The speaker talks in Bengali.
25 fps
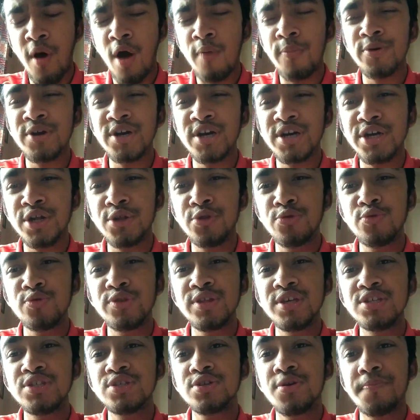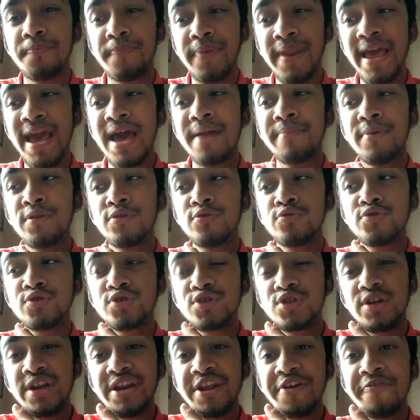অপোনেন্টের দুই তিনজন প্লেয়ার বা দুই
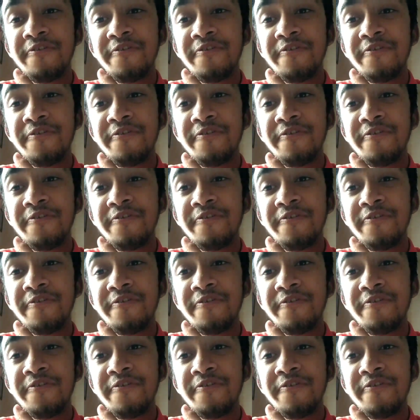তিনজন